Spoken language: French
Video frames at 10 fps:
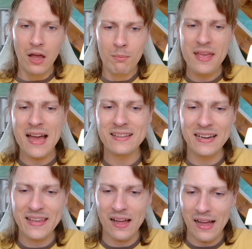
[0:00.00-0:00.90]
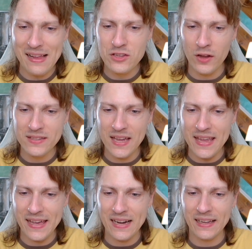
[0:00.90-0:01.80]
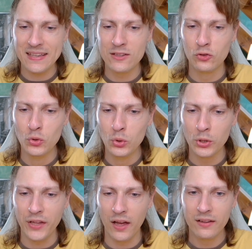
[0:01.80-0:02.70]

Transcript: Mais il y a quelqu'un, attendez, il y a quelqu'un qui tourne.